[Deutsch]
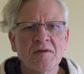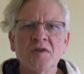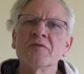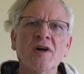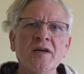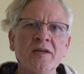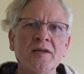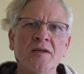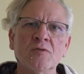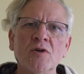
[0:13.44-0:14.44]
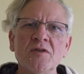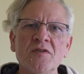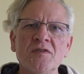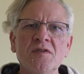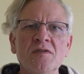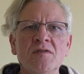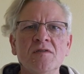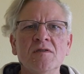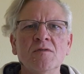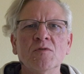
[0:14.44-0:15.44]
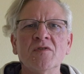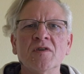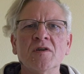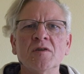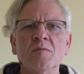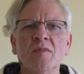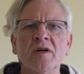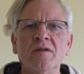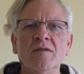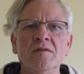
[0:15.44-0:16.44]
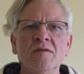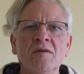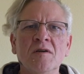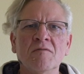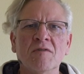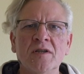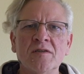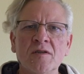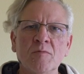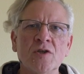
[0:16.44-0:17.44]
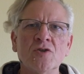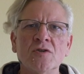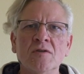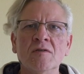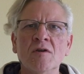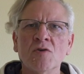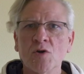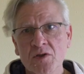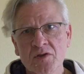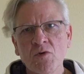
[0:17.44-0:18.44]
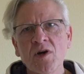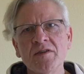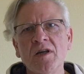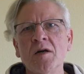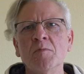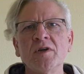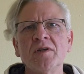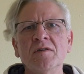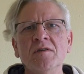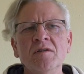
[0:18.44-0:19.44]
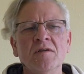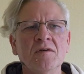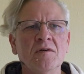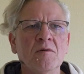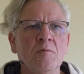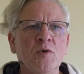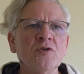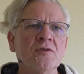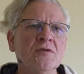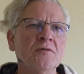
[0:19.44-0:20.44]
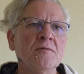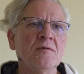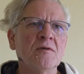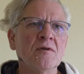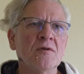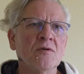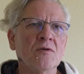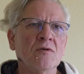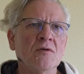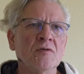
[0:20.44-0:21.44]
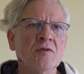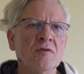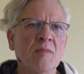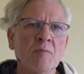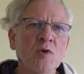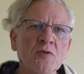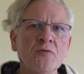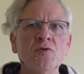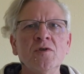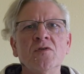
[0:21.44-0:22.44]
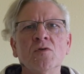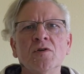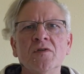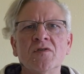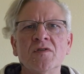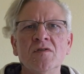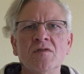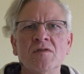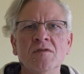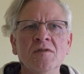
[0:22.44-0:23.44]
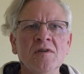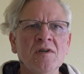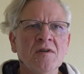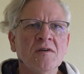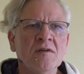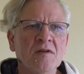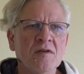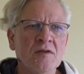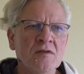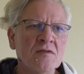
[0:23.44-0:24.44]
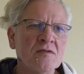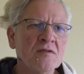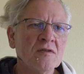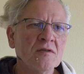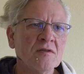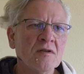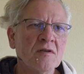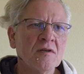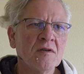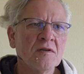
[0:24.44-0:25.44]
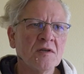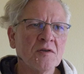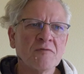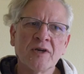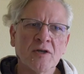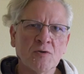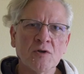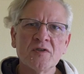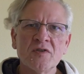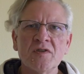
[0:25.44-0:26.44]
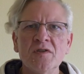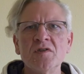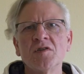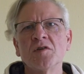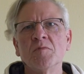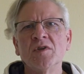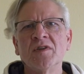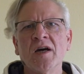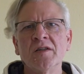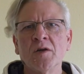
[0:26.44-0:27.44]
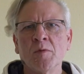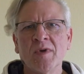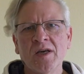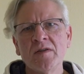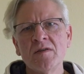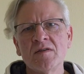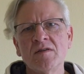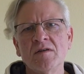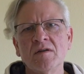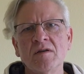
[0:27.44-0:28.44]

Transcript: ich feiere gern Gottesdienst in unserer Gemeinde, weil ich den Menschen Gottes Wort nahebringen möchte. Und mein Motto für diese Gottesdienste ist, ich feiere Gottesdienst mit heiterem Ernst.